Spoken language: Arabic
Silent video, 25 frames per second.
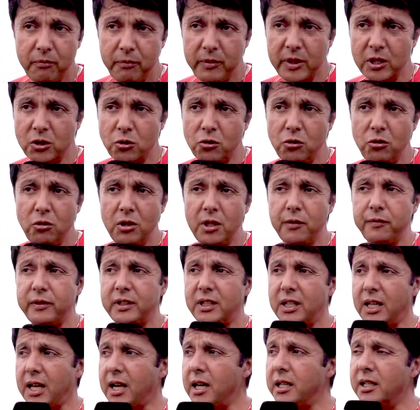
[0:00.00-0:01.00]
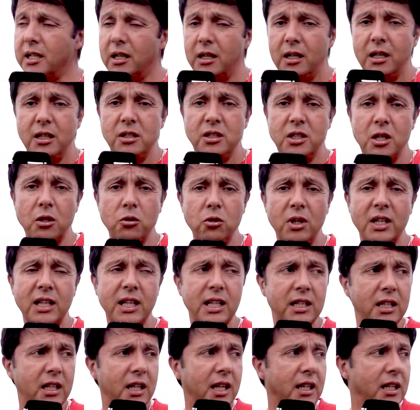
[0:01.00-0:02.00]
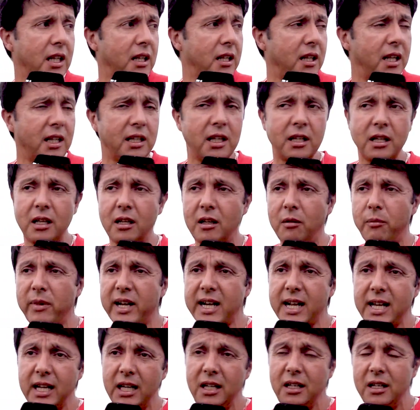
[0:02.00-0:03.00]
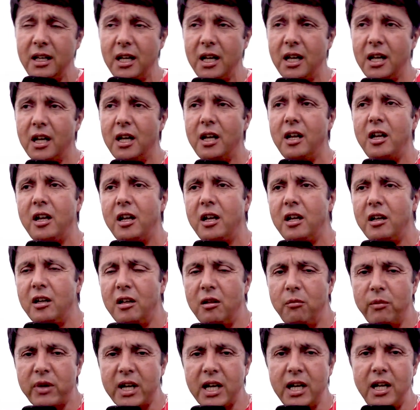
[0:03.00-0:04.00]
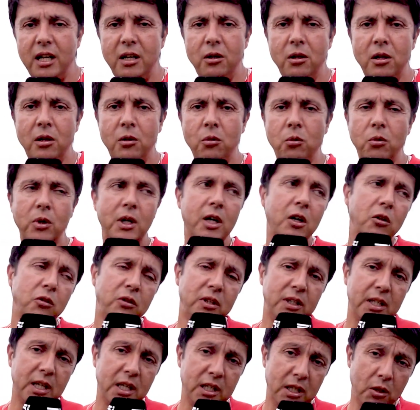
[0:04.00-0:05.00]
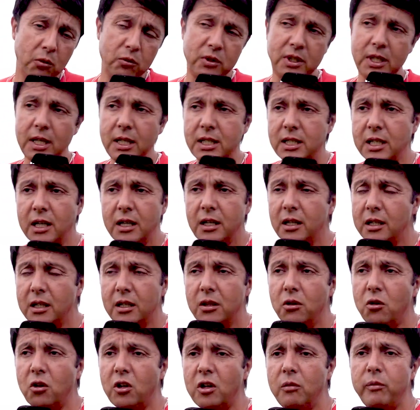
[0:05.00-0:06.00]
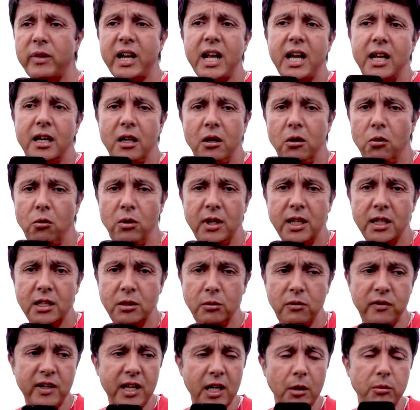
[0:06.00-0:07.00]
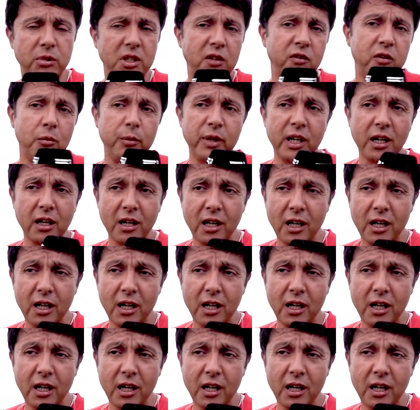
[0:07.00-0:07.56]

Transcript: باسكو هنا في الضيعه هنا زرعتوها ثلاثه ثلاثه ثلاثه المراحل المرحله الاولى والثانيه والثالثه دوك المرحله الاولى زدت فيها 50%